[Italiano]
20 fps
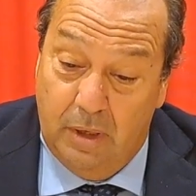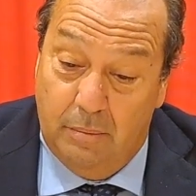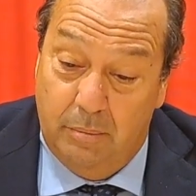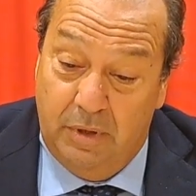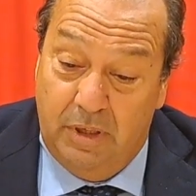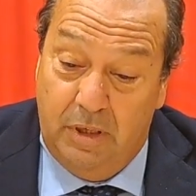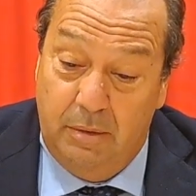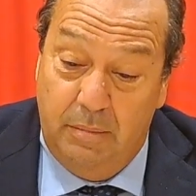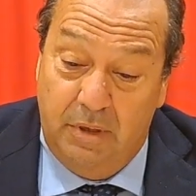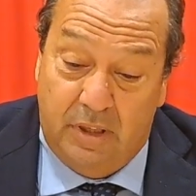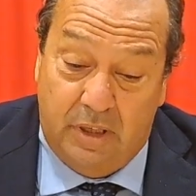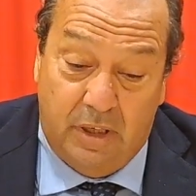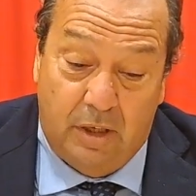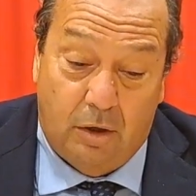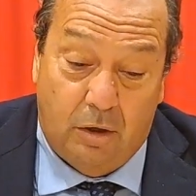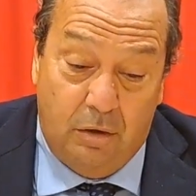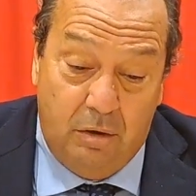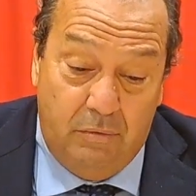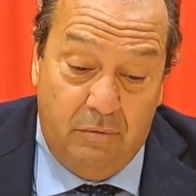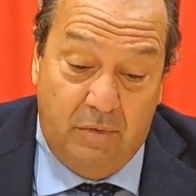Mi
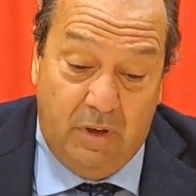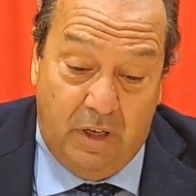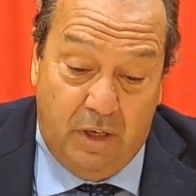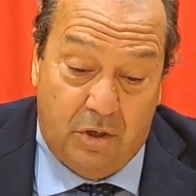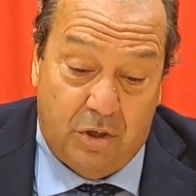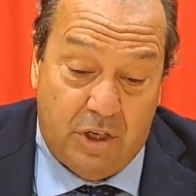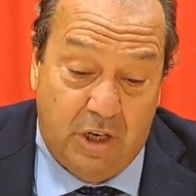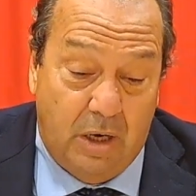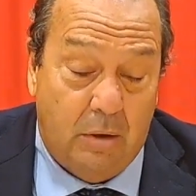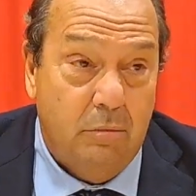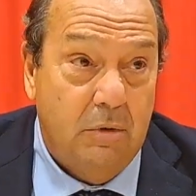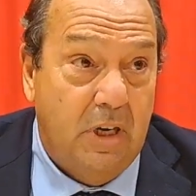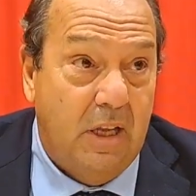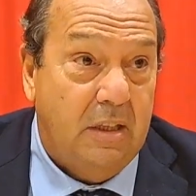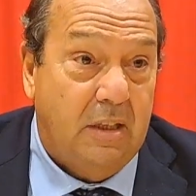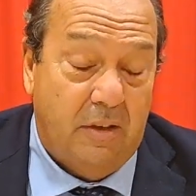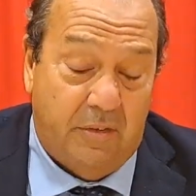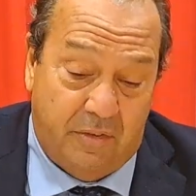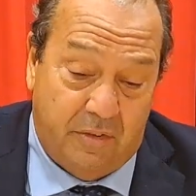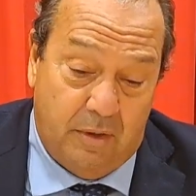limiterò invece a
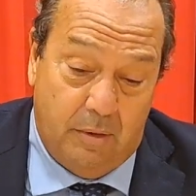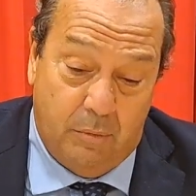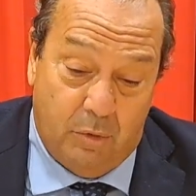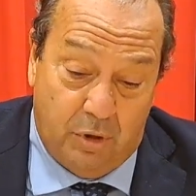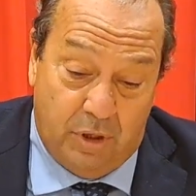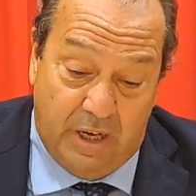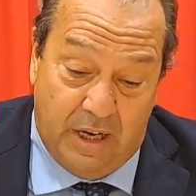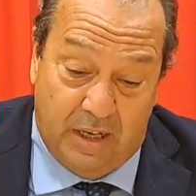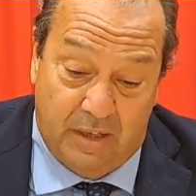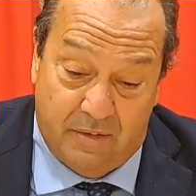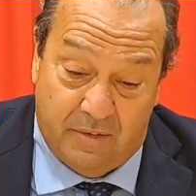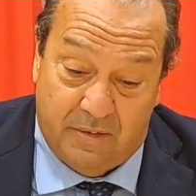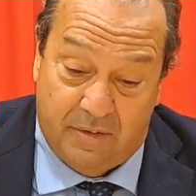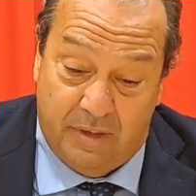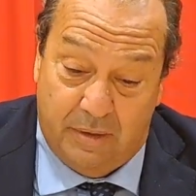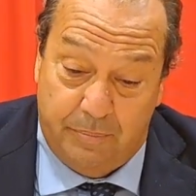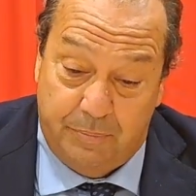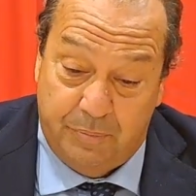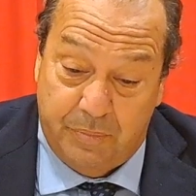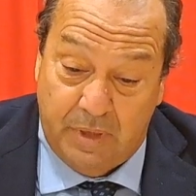una
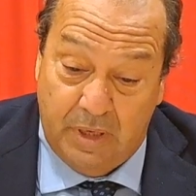testimonianza,